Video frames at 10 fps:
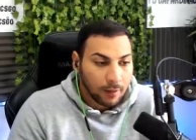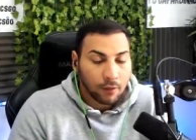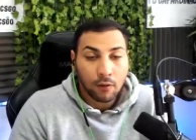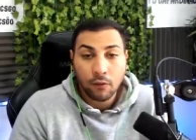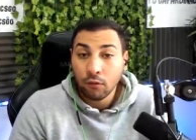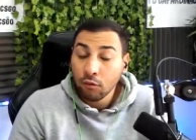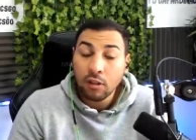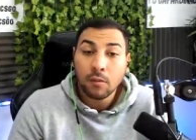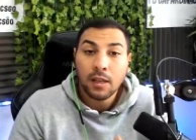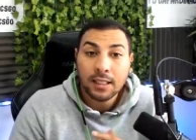vous vous
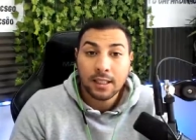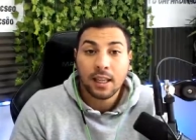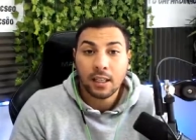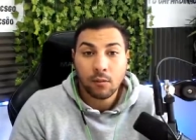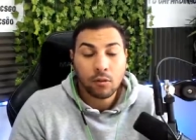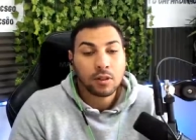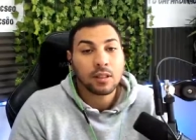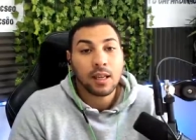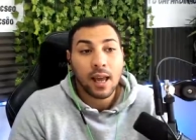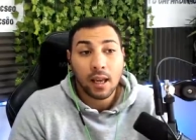doutez bien que ces derniers mois, c'était